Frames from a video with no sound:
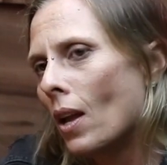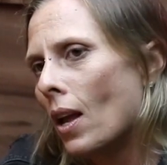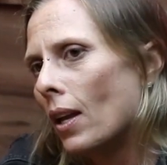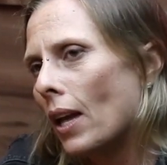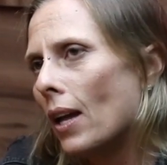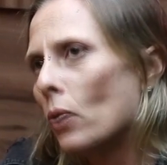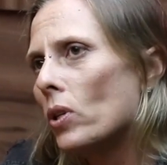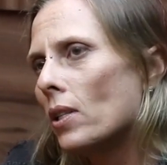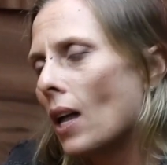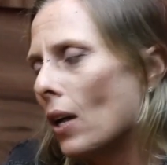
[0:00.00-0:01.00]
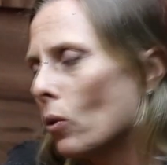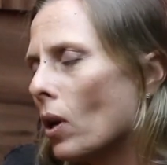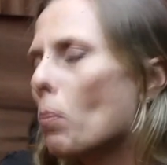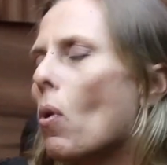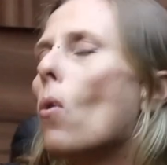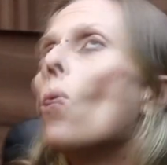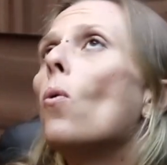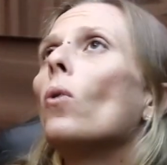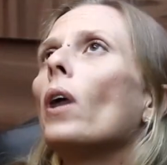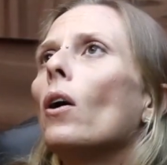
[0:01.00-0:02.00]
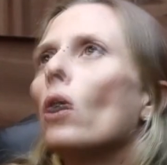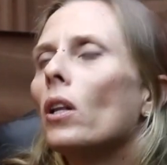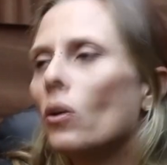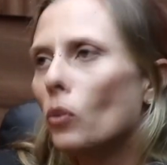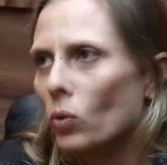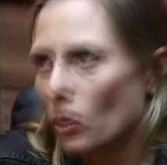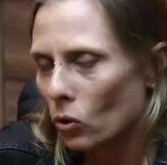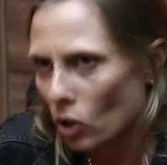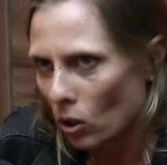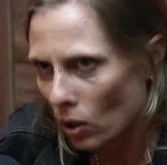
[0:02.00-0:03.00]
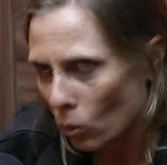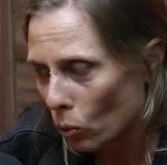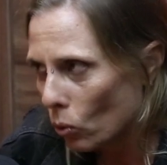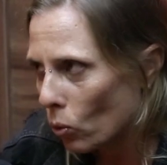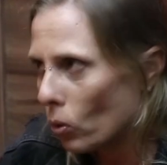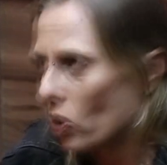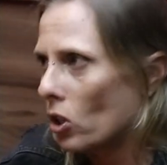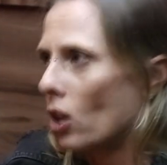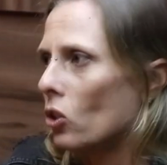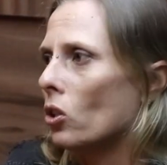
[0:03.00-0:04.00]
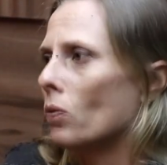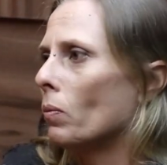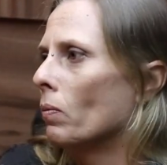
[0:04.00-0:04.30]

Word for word: E aí o Estado, que bom que agora está voltando o dinheiro da cultura, gente.